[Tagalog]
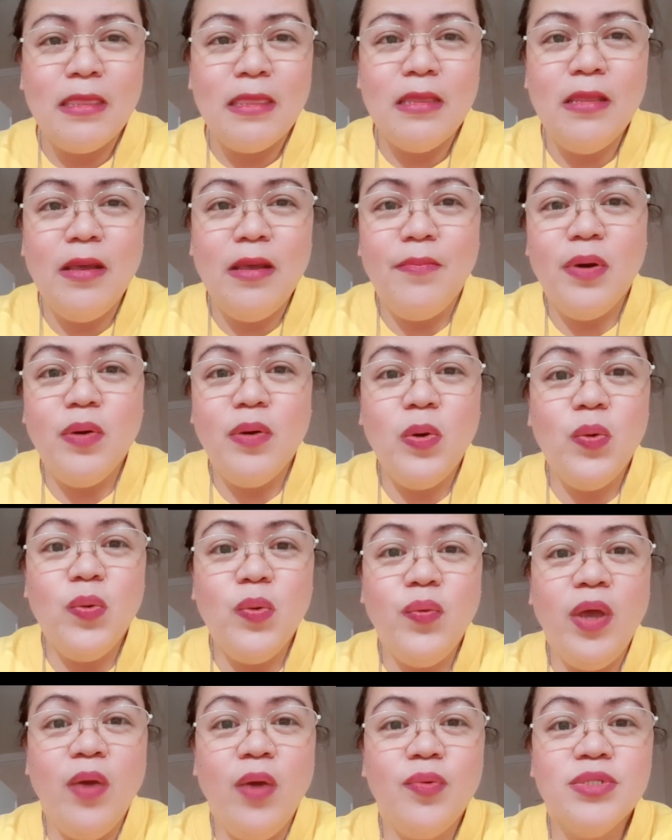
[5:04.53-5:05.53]
na pag
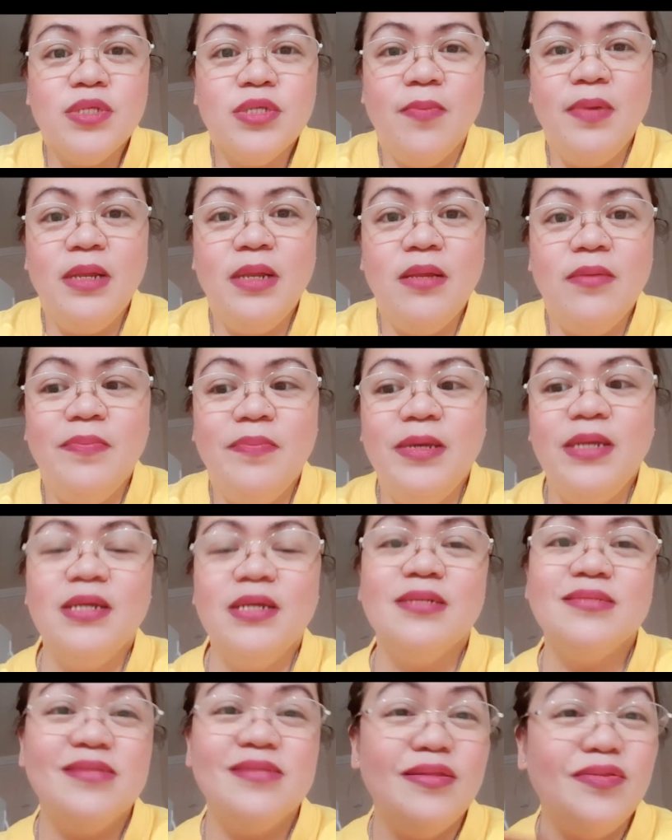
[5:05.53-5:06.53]
uwi ako sa
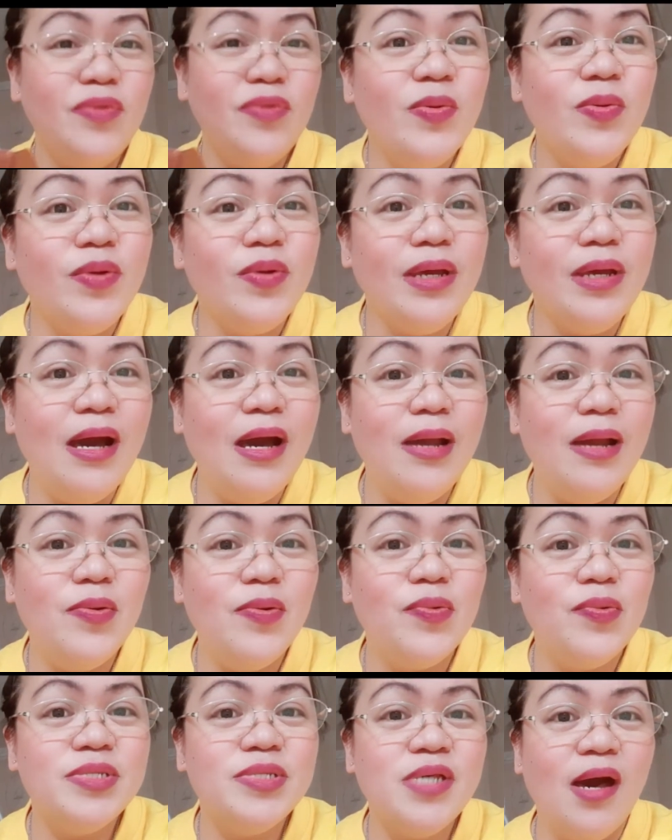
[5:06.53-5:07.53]
Pilipinas, ito yung
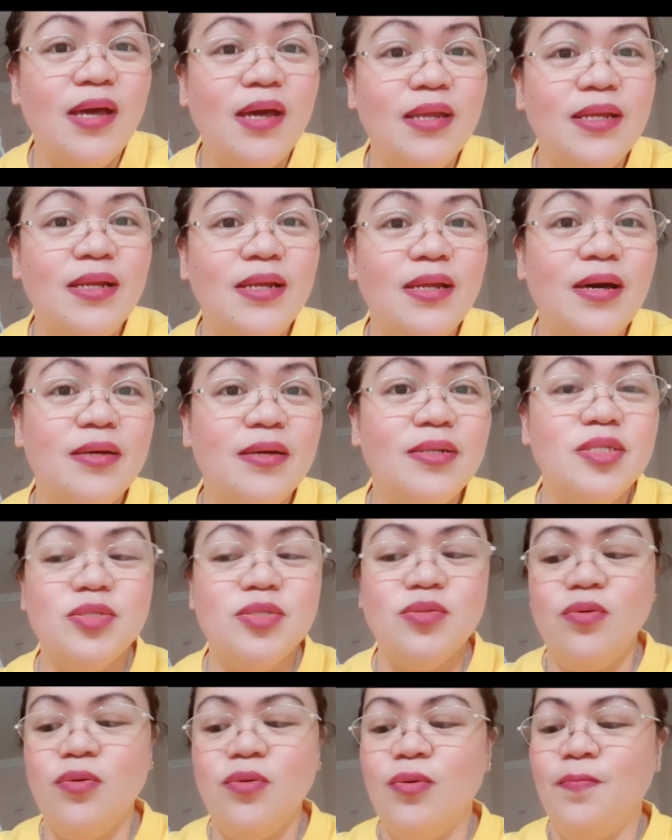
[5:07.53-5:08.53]
regalo ko sa kanila.
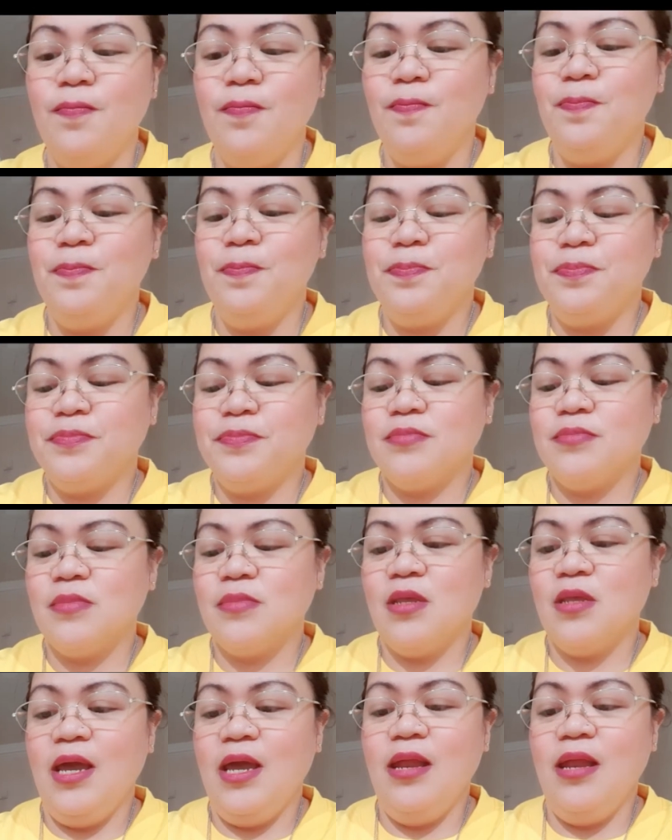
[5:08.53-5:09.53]
So,
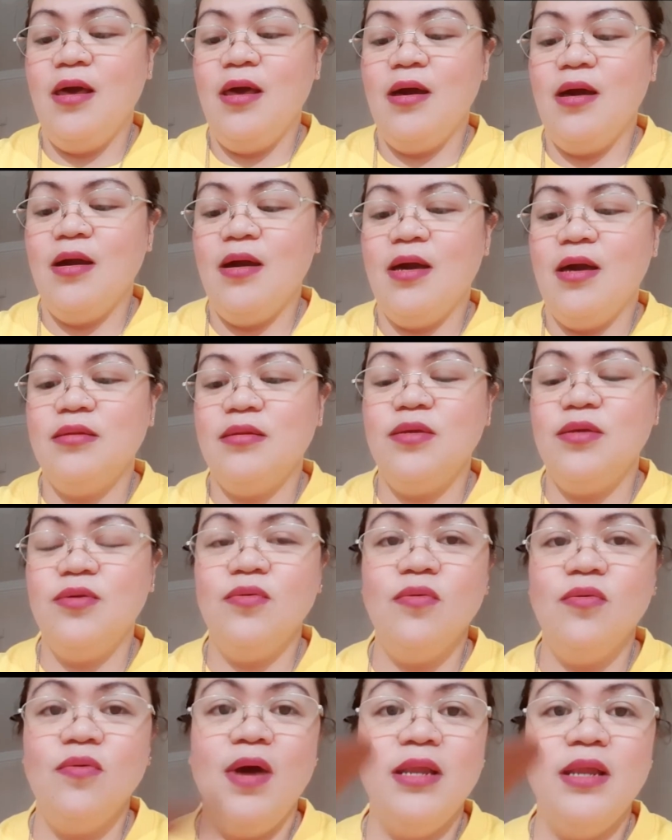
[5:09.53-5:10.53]
kailangan
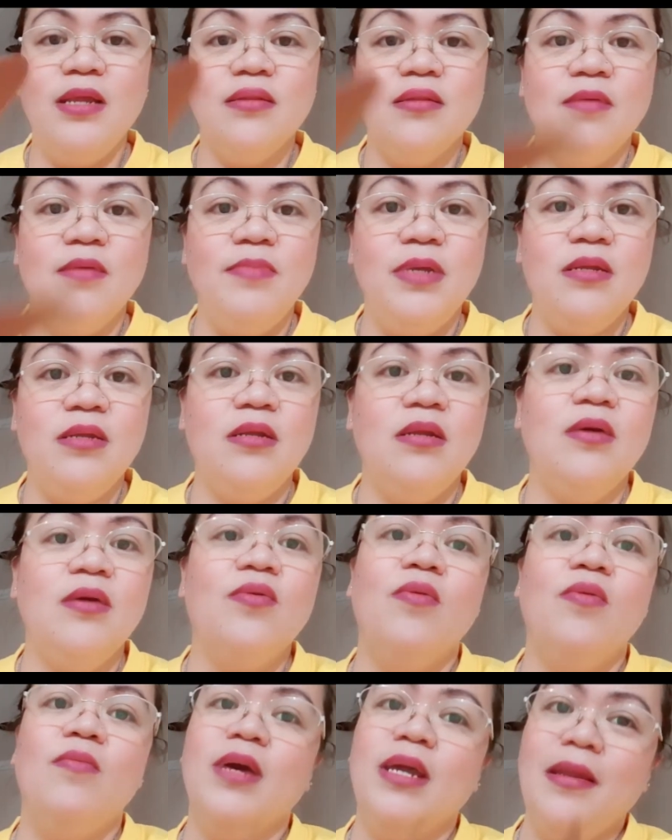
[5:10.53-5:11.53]
yung wallet na
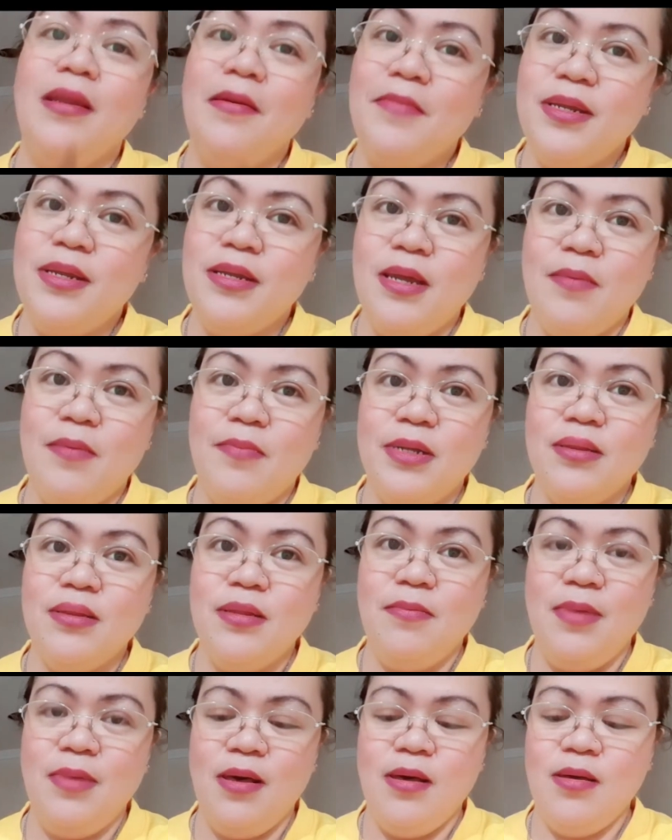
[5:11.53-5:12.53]
binili ko, may laman dapat,
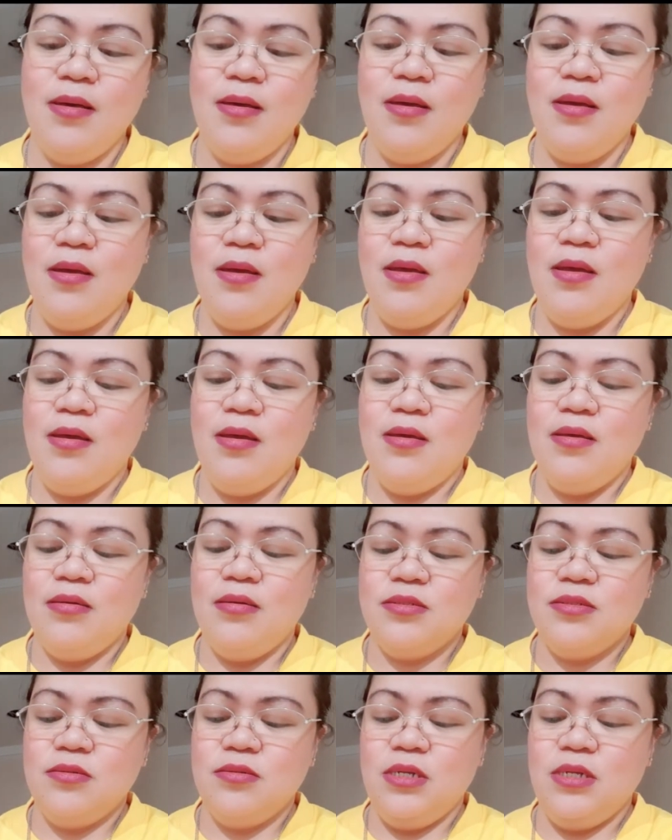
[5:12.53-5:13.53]
di ba?
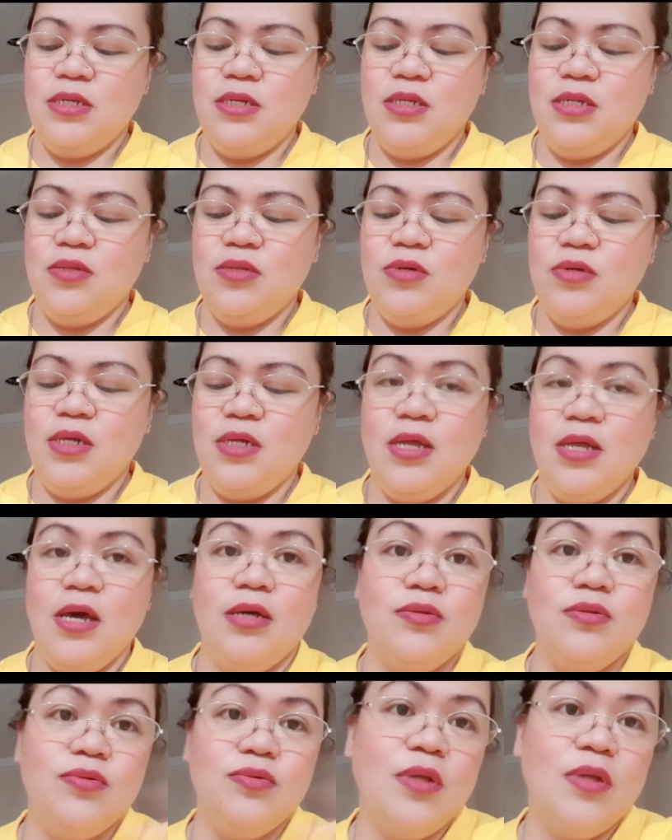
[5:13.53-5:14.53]
So, nandito na
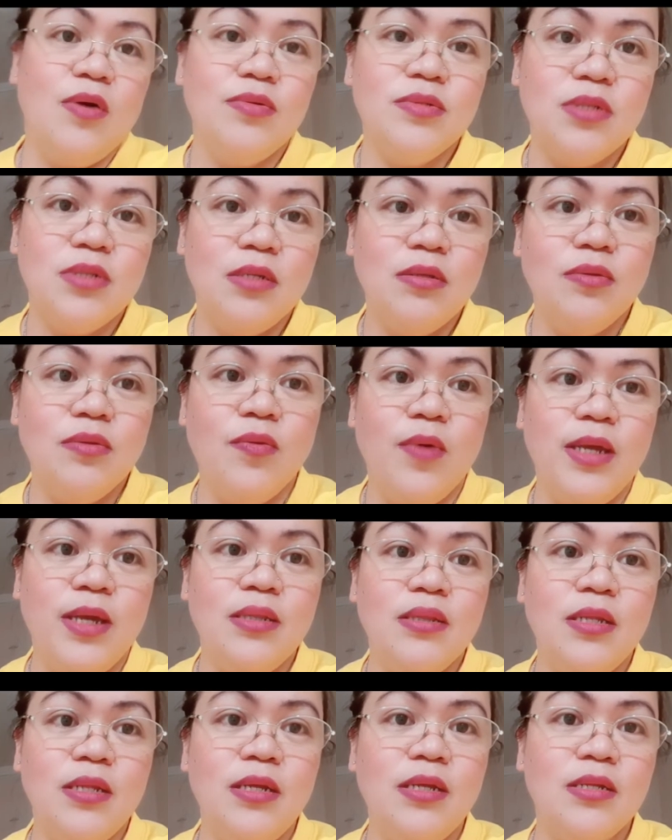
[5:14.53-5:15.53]
tayo
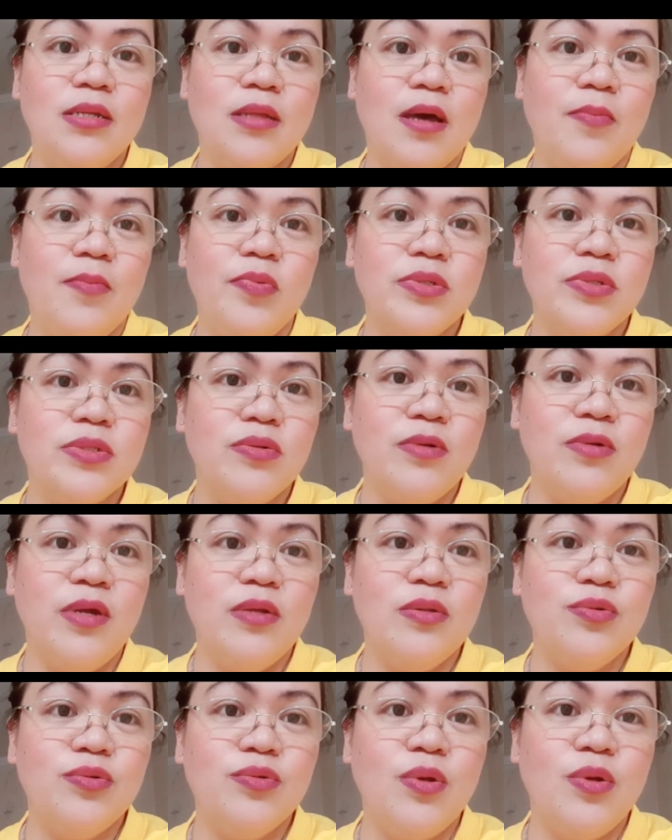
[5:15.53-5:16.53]
2020. Natapos ko
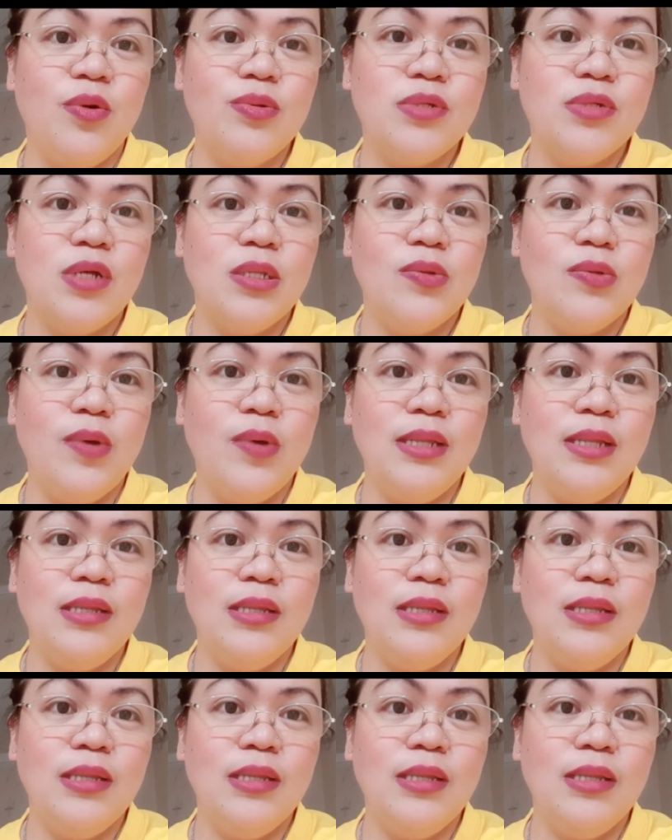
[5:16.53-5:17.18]
na yung 2020.